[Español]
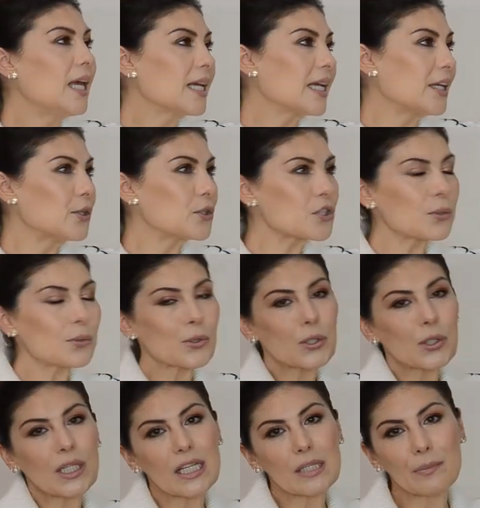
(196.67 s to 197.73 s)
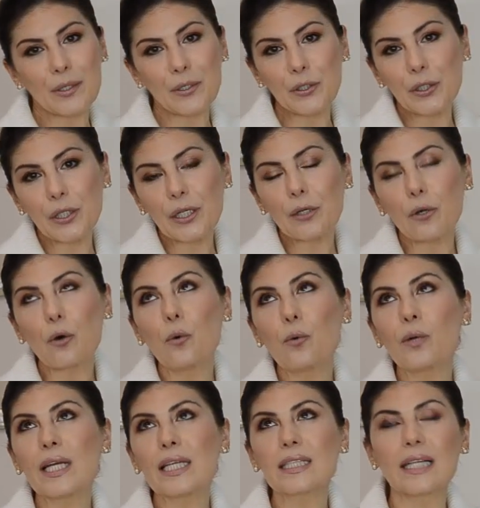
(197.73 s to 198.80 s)
Que yo no sé vosotras, pero yo tengo
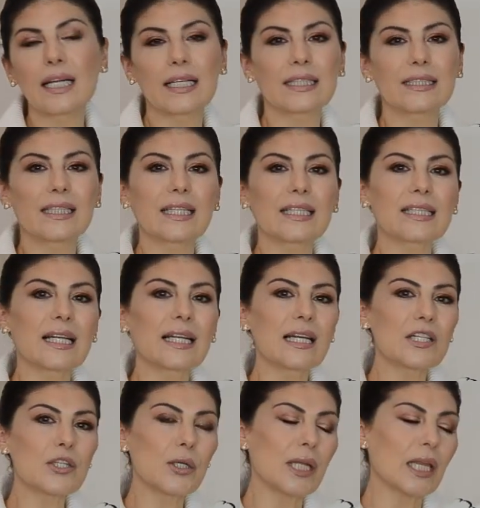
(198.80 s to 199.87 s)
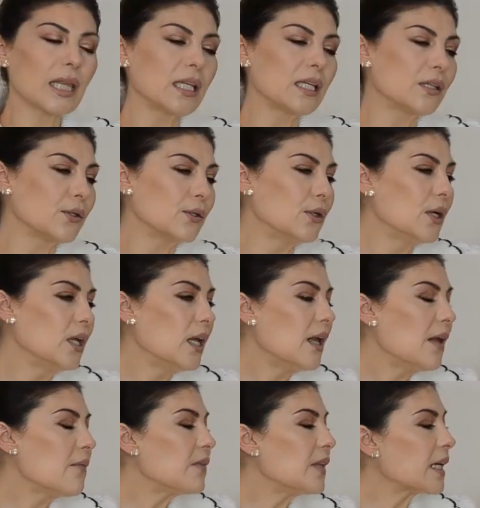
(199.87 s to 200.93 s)
unas ganas de que salga el solecito,
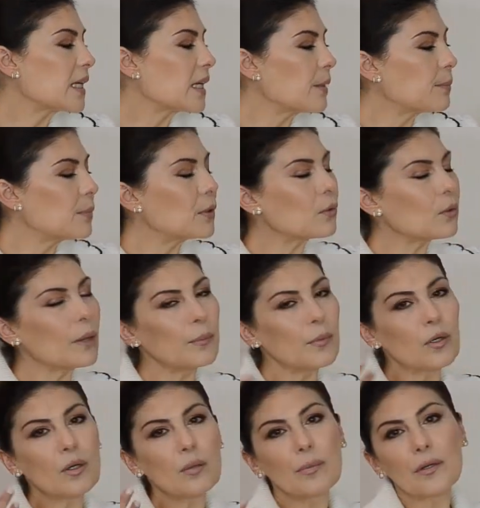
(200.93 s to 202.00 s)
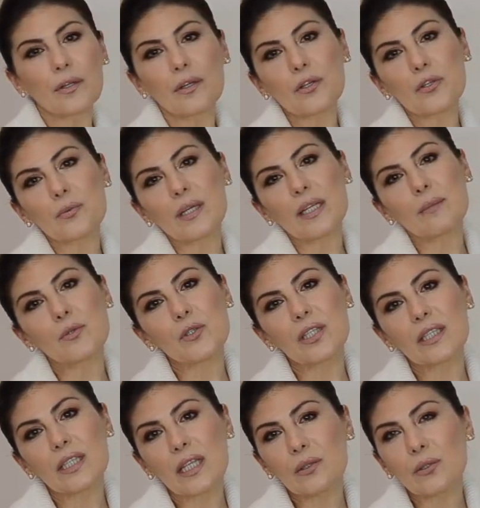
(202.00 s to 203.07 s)
de que poco a poco, por Dios, vayamos
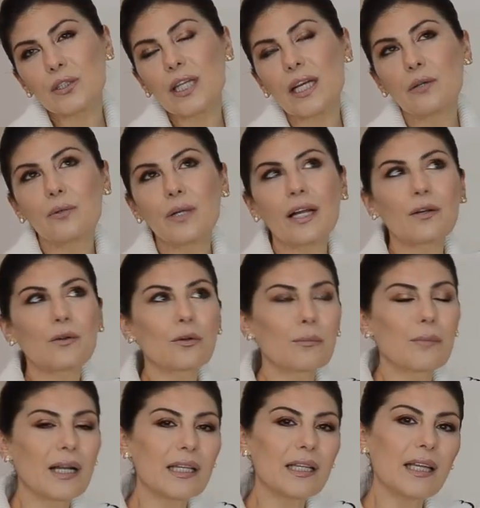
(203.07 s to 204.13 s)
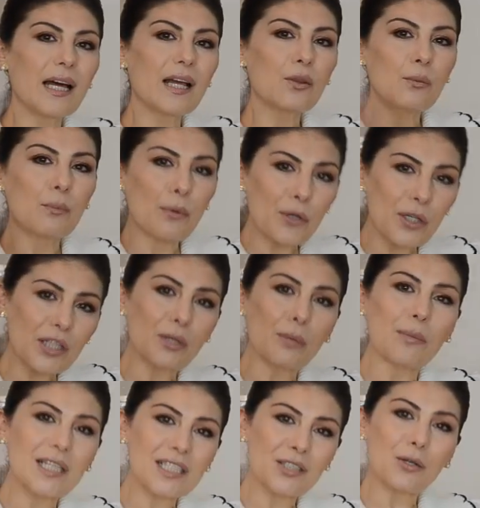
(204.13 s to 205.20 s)
entrando ya en una normalidad un poquito
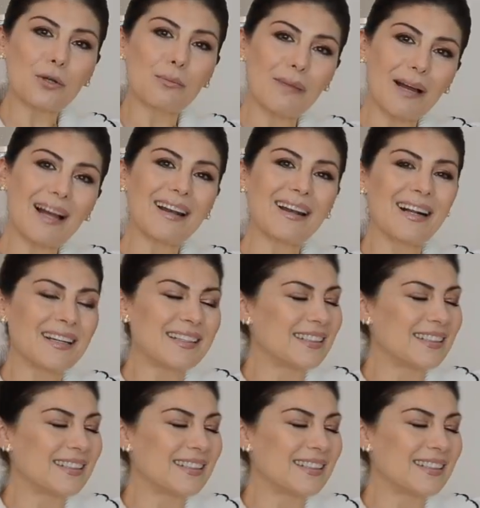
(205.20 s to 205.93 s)
más normal